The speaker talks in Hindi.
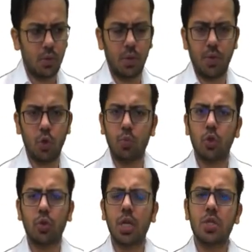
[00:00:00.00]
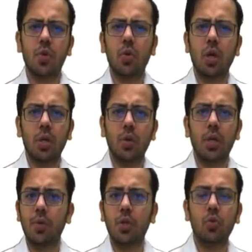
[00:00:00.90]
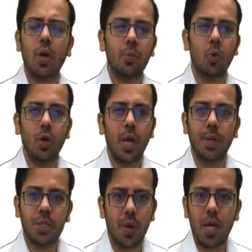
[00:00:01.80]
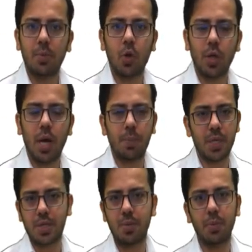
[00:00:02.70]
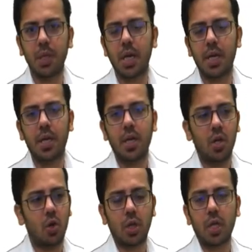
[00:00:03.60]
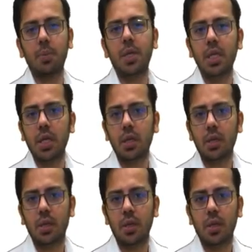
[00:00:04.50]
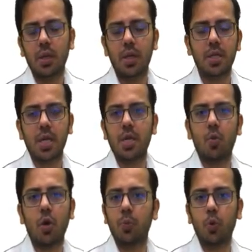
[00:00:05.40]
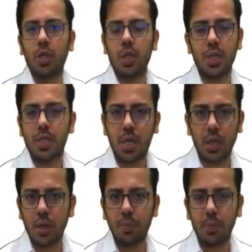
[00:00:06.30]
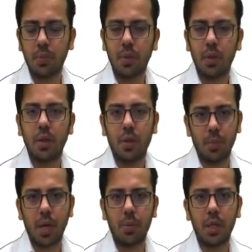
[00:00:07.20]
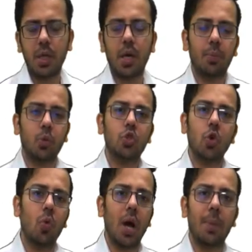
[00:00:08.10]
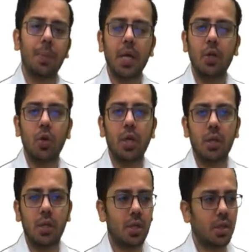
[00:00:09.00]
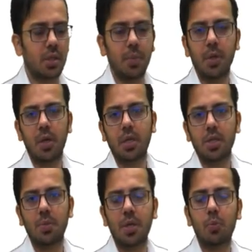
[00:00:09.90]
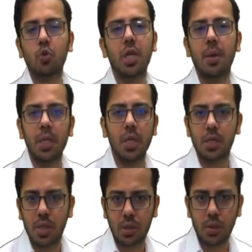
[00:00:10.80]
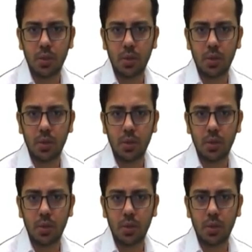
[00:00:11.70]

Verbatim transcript: रेवेन्यू में तो ट्रांसफर होगा क्योंकि रेवेन्यू तो आपको हो गया अब एक्सपायर भी हो गया पैसे भी मिल गए लौटाना भी नहीं है रिस्क एंड रिवॉर्ड पूरी तरीके से खत्म बराबर है ना आप तो जो हुआ आपका ही हो गया सामने वाला कस्टमर अब कुछ क्लेम ही नहीं कर सकता